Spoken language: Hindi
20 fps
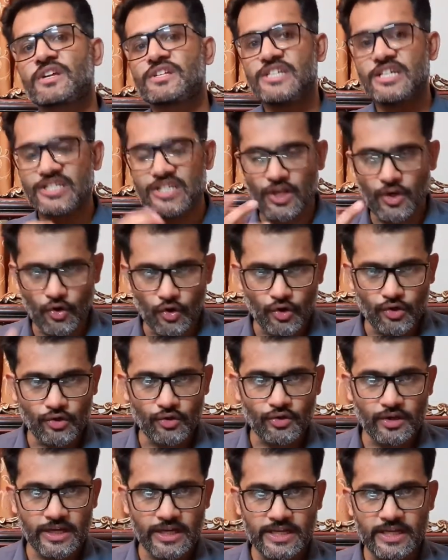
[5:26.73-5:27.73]
जैसे रॉड
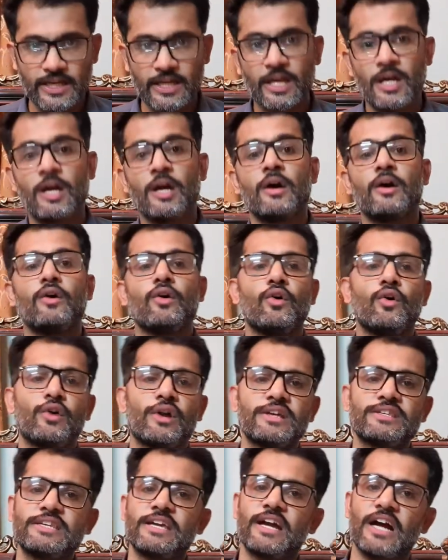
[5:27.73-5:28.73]
हो गई
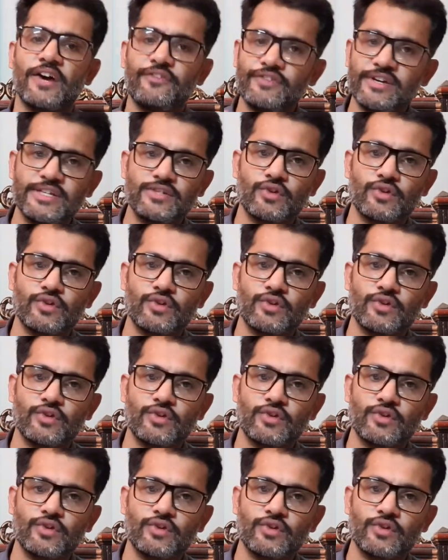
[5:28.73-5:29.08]
और ऐसे काफ़ी